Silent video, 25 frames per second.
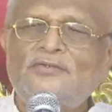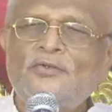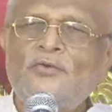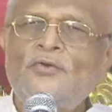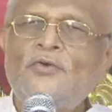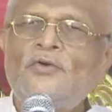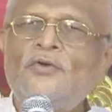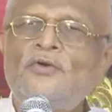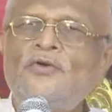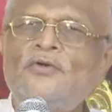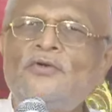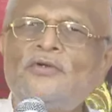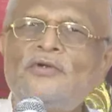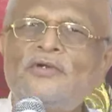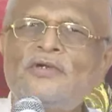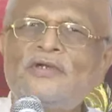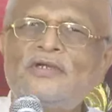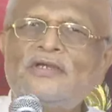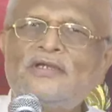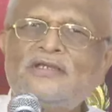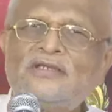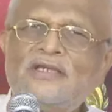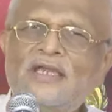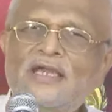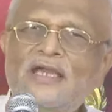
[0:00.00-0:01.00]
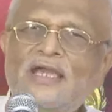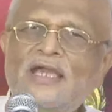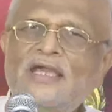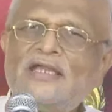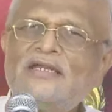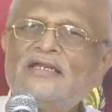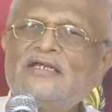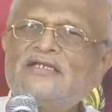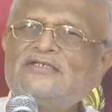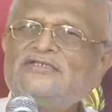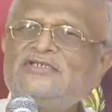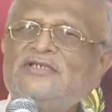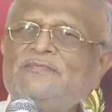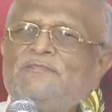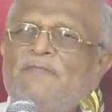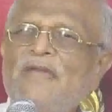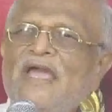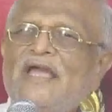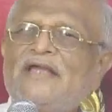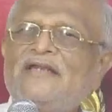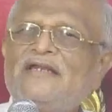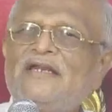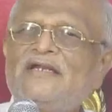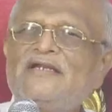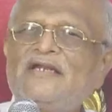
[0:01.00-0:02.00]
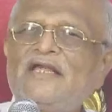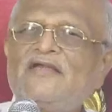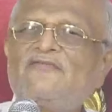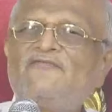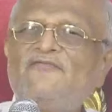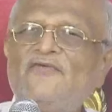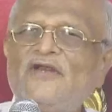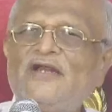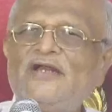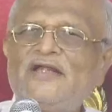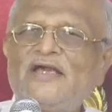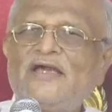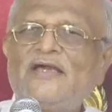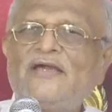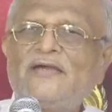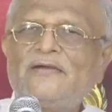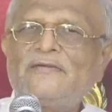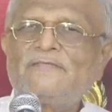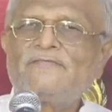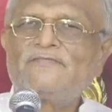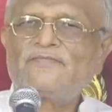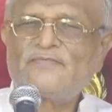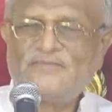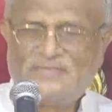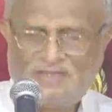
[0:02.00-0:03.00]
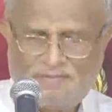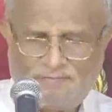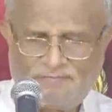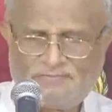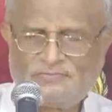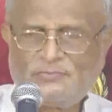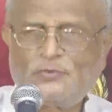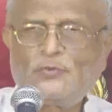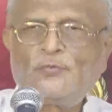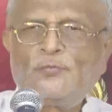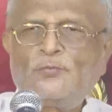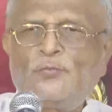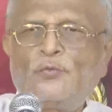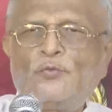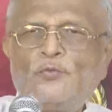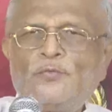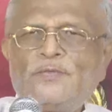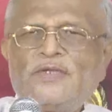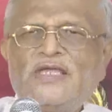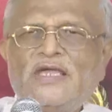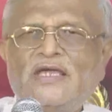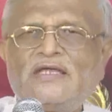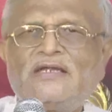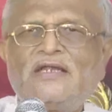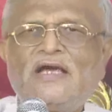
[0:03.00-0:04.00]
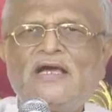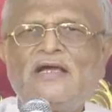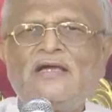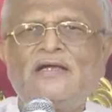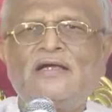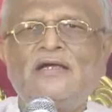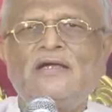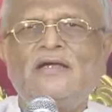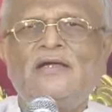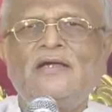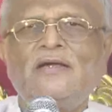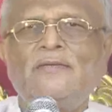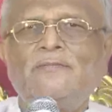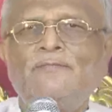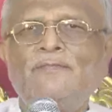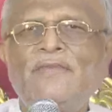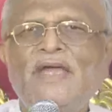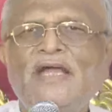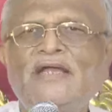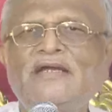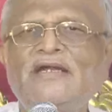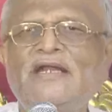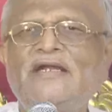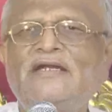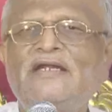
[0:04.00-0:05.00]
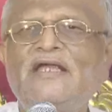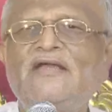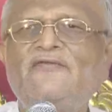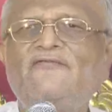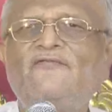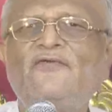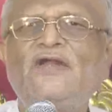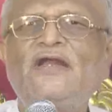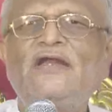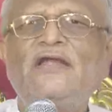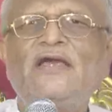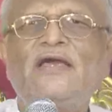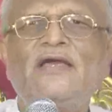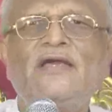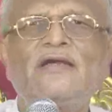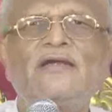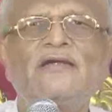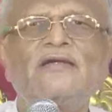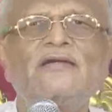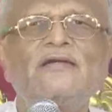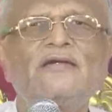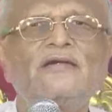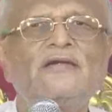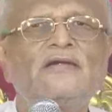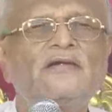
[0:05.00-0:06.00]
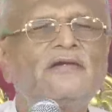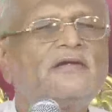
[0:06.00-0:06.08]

तो ये एनर्जी मैग्नेटिक फील्ड है ये भूमि है ना मैग्नेटिक फील्ड है